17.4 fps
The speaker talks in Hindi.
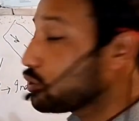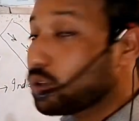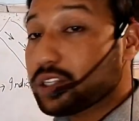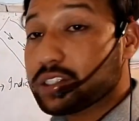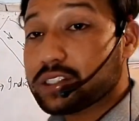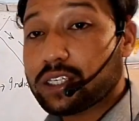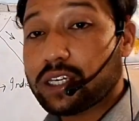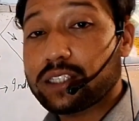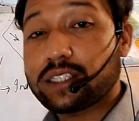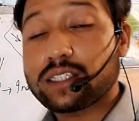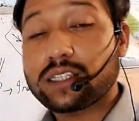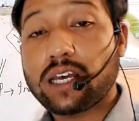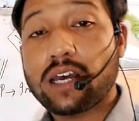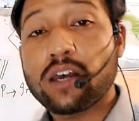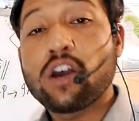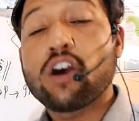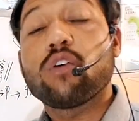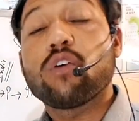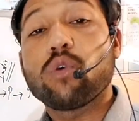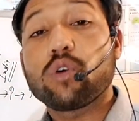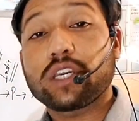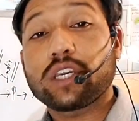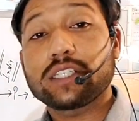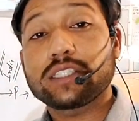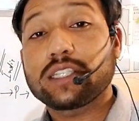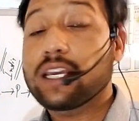भी यूएस कहता था
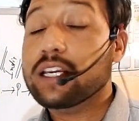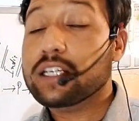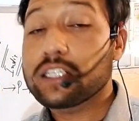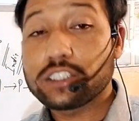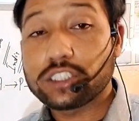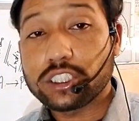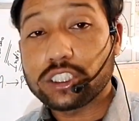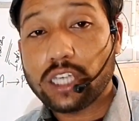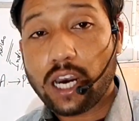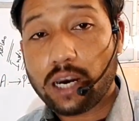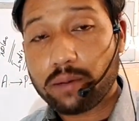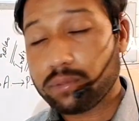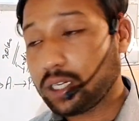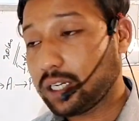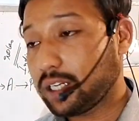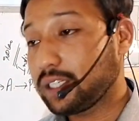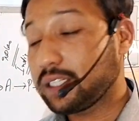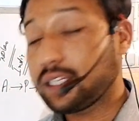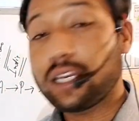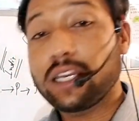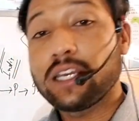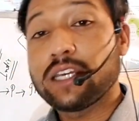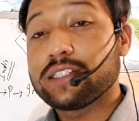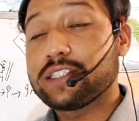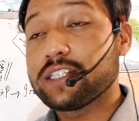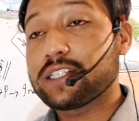वो कहते हैं कि जी हम करेंगे
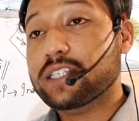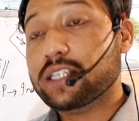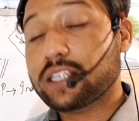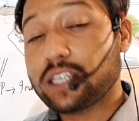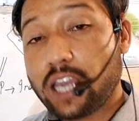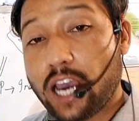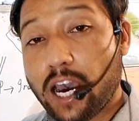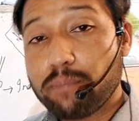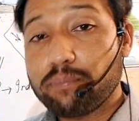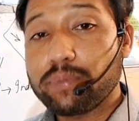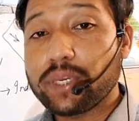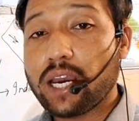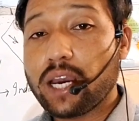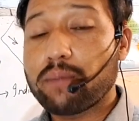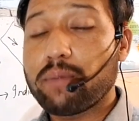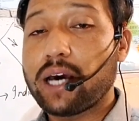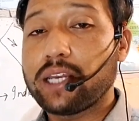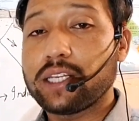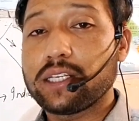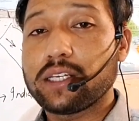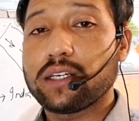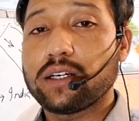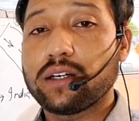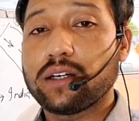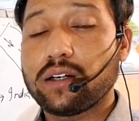जैसे कि अब भी हमारी